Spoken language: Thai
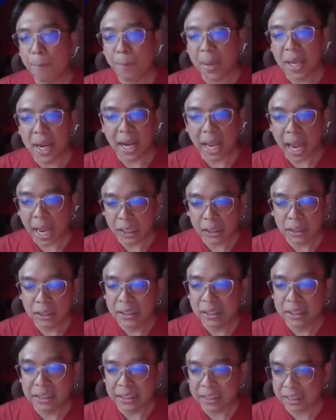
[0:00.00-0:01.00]
เพียงแค่คลื่
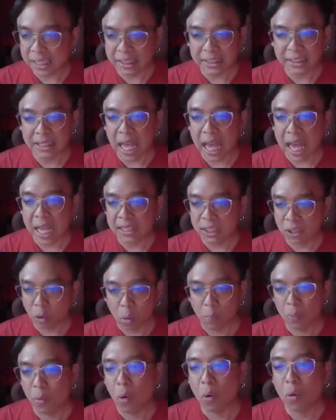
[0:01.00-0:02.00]
นที่ ซัด ซาสง
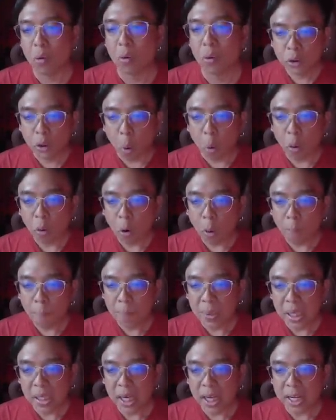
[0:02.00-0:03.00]
บลง จง ลบ
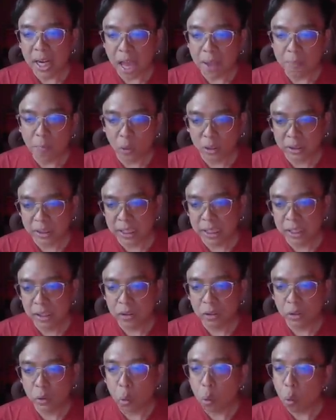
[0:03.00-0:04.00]
เลือนให้หมดสิ้น
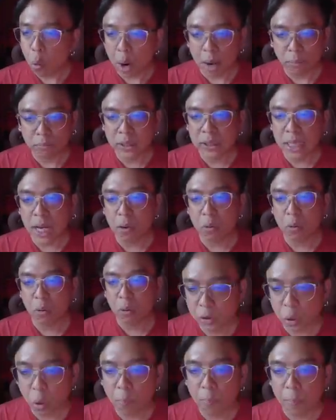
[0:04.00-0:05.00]
ทุกความเศร้า
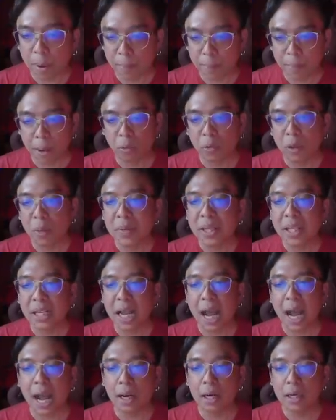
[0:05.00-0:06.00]
จงปัดเป่า ทมิน
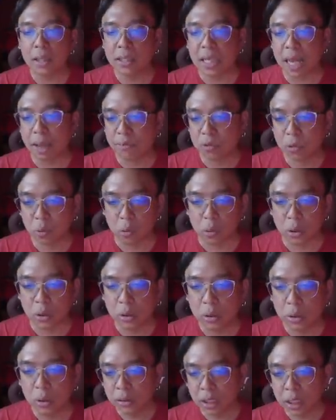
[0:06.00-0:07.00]
การ ให้ สาบสูญ
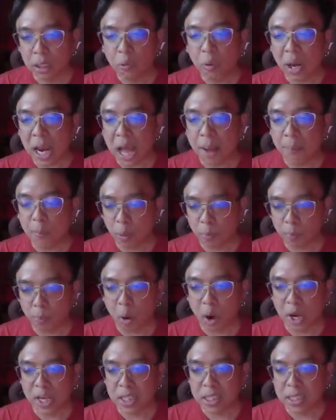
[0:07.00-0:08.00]
ถึงเวลาปลดป
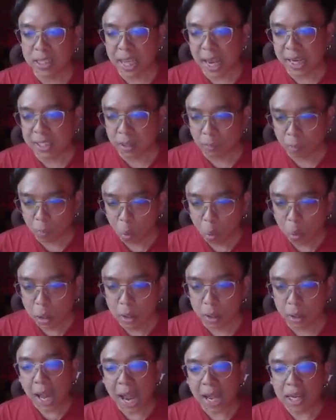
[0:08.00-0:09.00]
ล่อยแสงสมบูรณ์
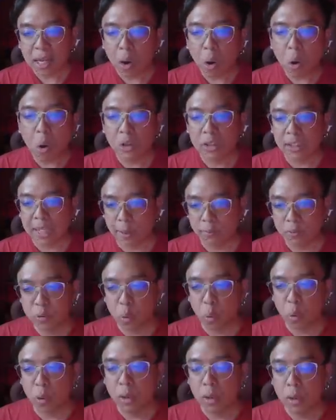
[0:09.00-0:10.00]
ให้โลกสาบ
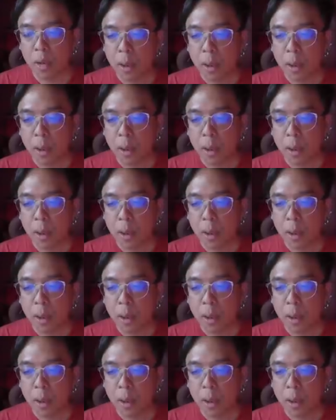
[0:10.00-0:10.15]
สูญ